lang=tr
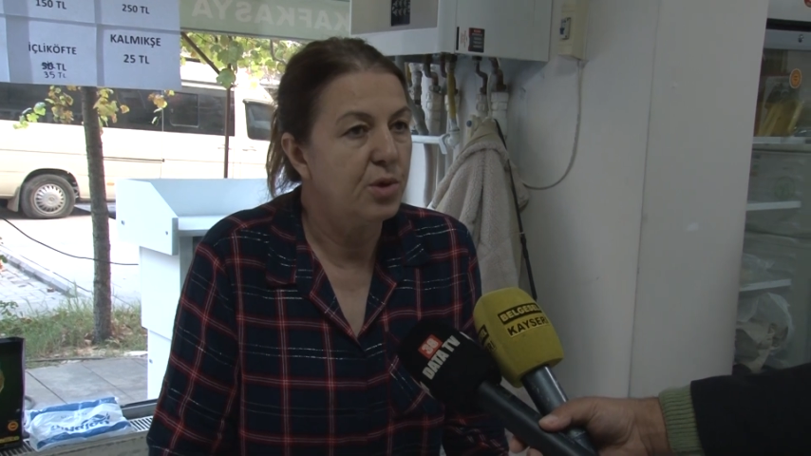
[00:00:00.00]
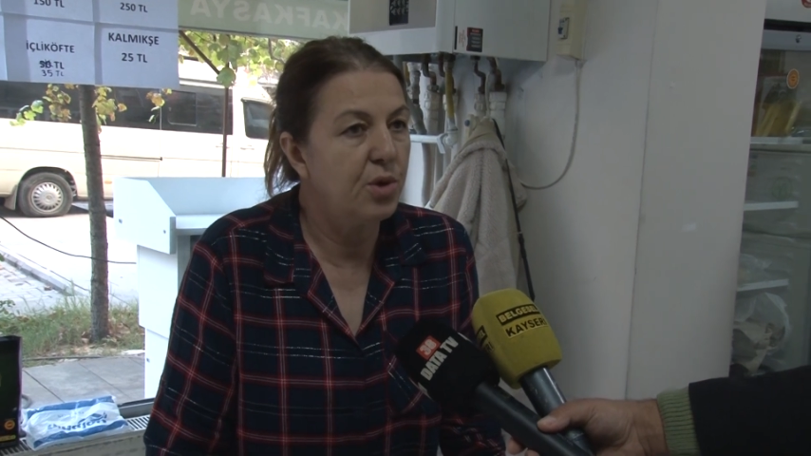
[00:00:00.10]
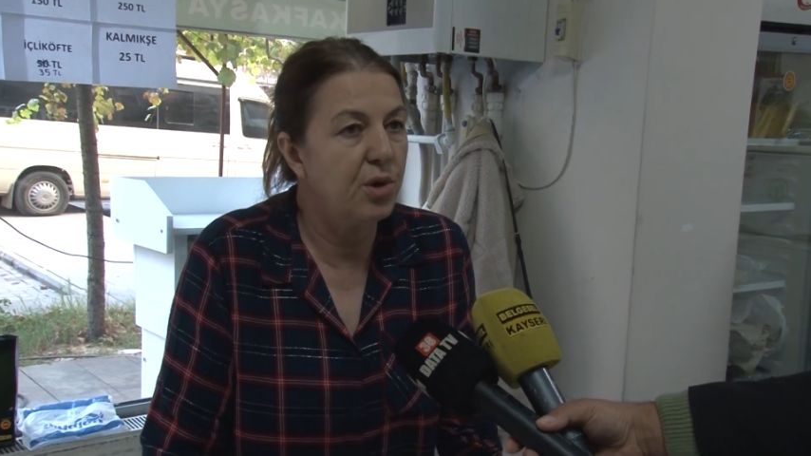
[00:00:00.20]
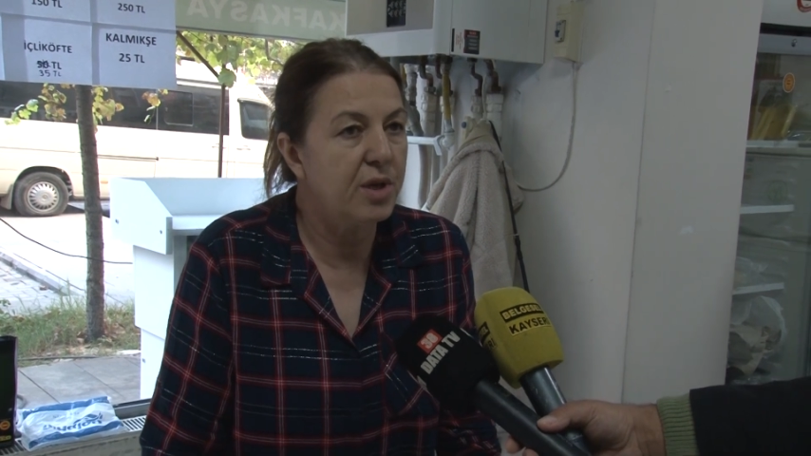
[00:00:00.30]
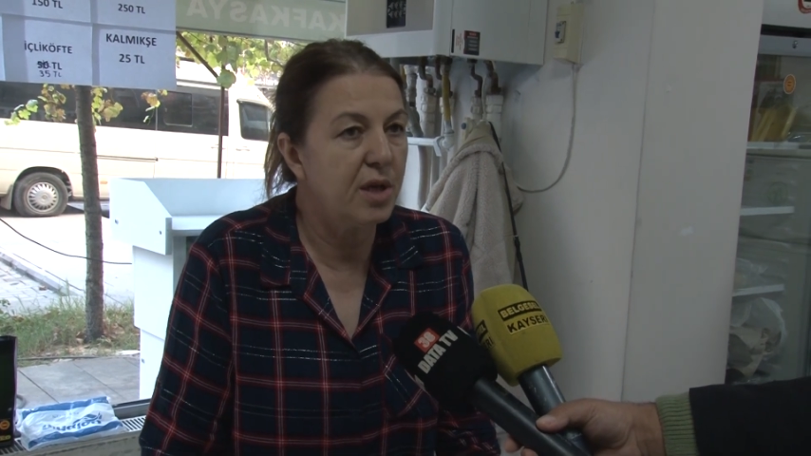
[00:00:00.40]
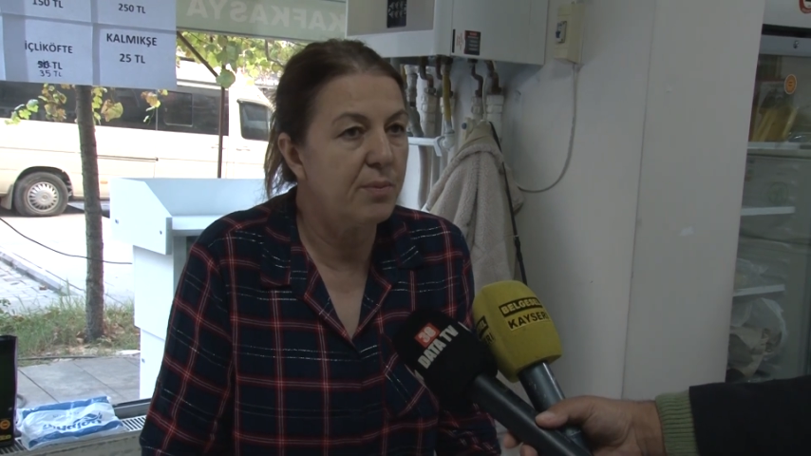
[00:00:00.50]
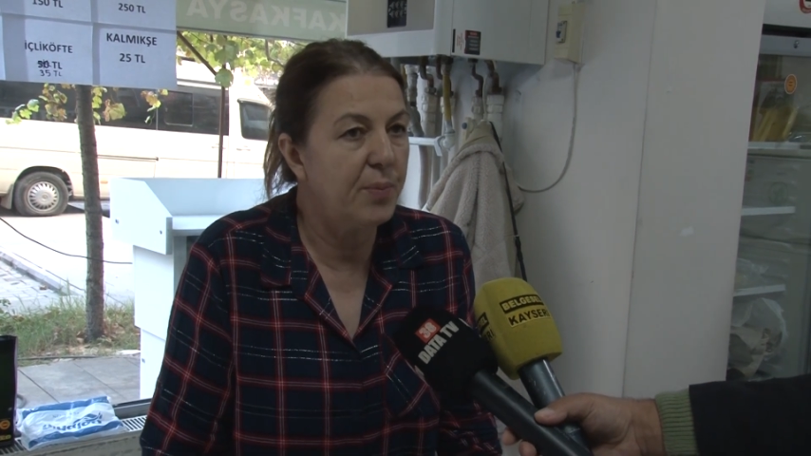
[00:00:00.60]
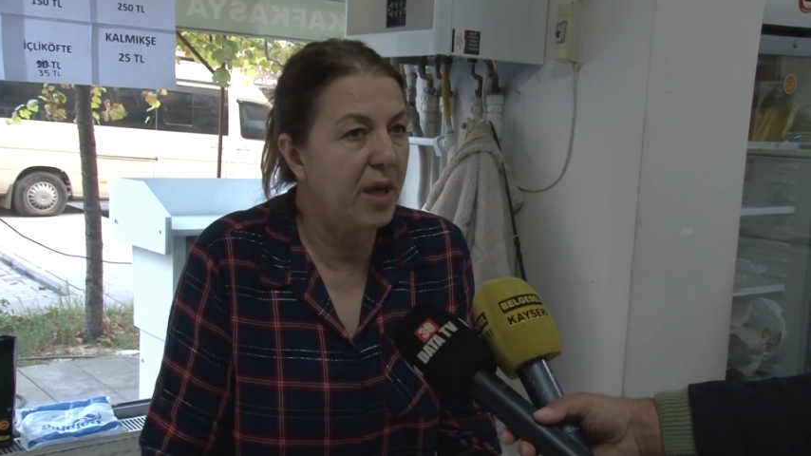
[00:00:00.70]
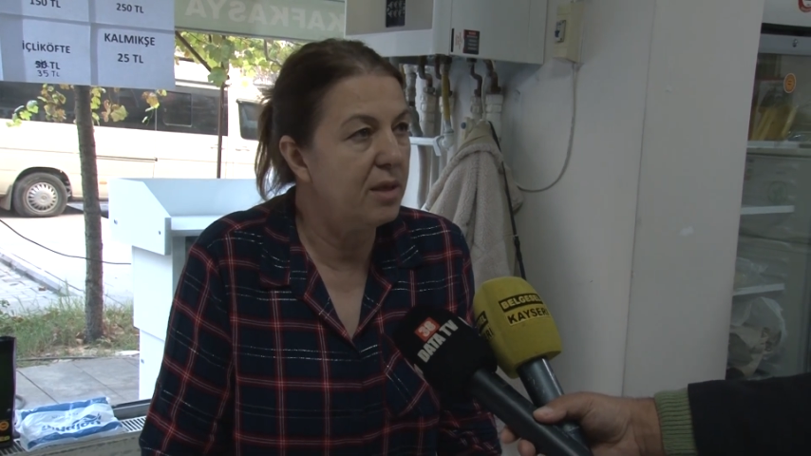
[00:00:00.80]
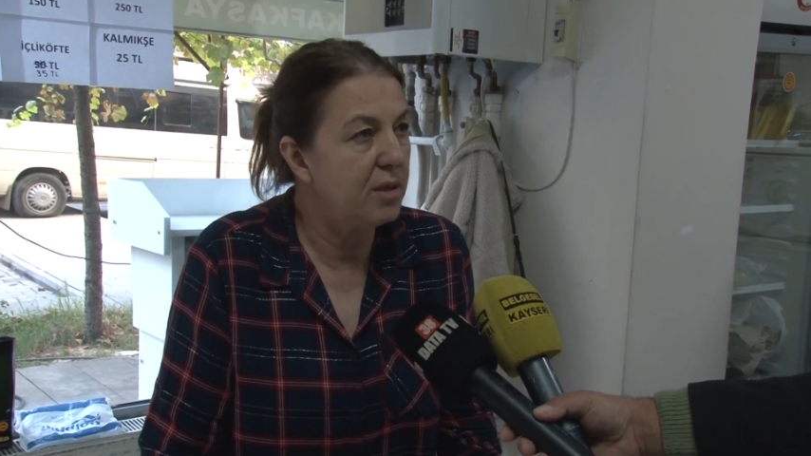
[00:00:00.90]
köyde
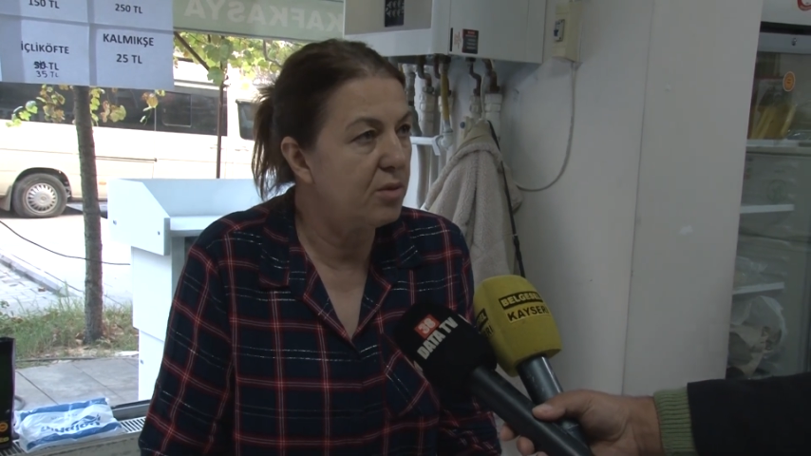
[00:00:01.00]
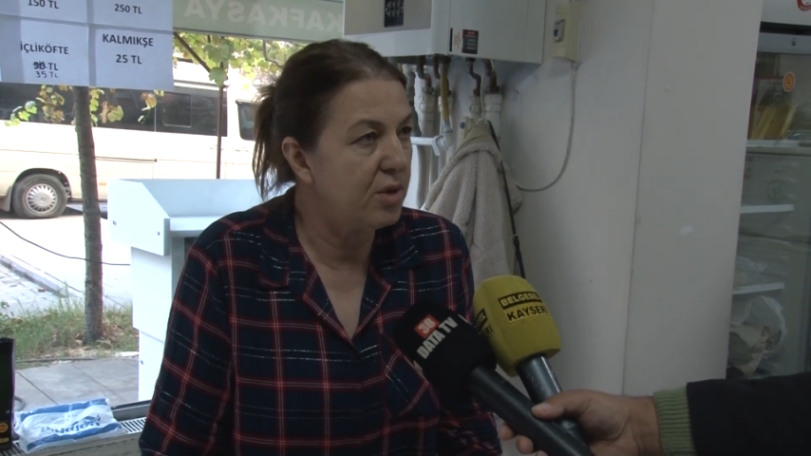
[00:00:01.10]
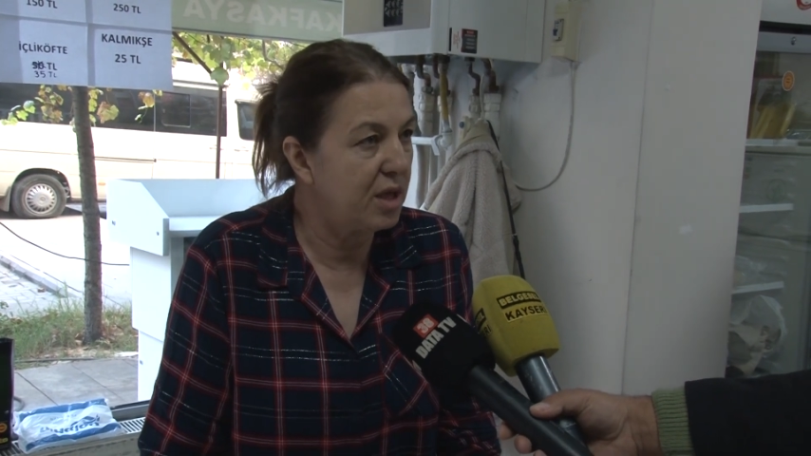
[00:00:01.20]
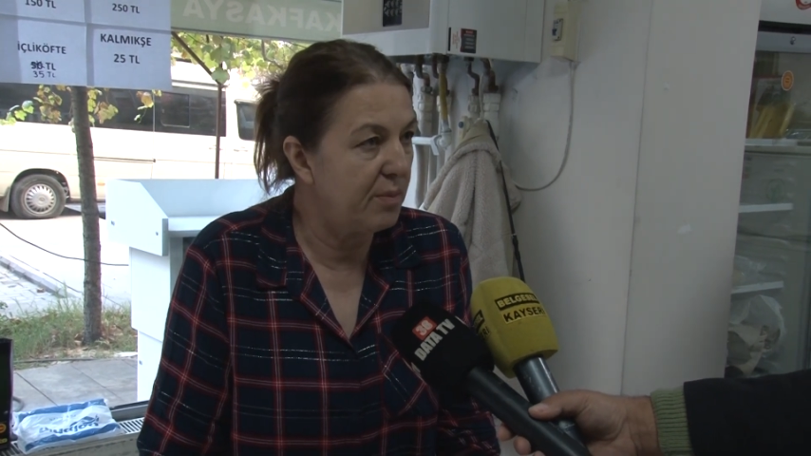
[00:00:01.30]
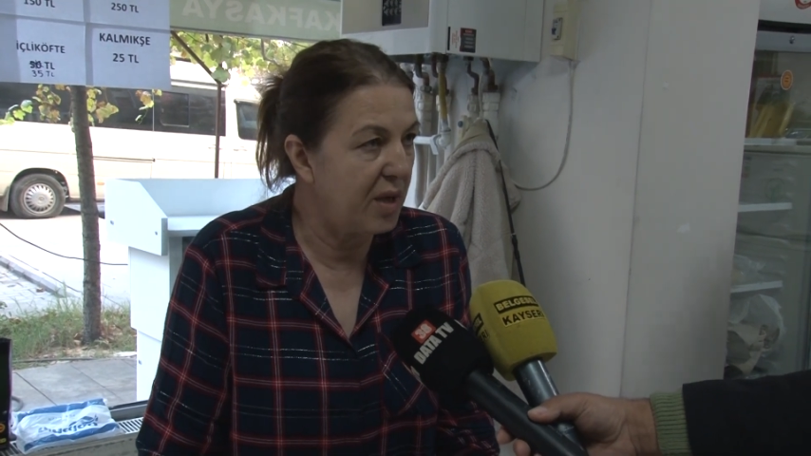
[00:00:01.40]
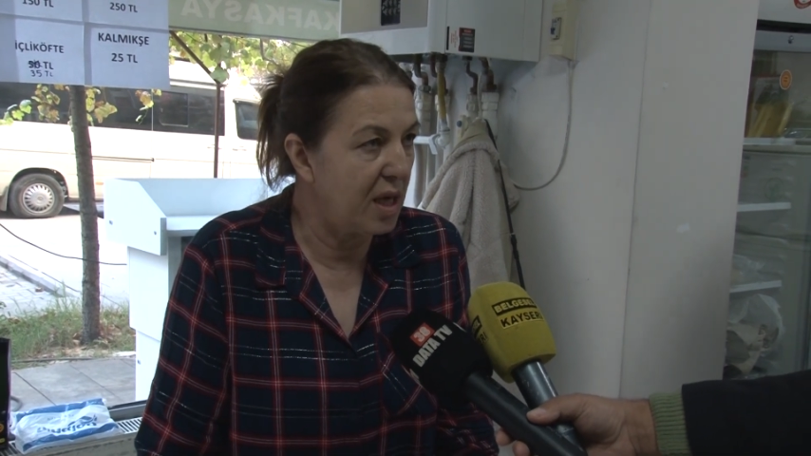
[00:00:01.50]
peynir üretim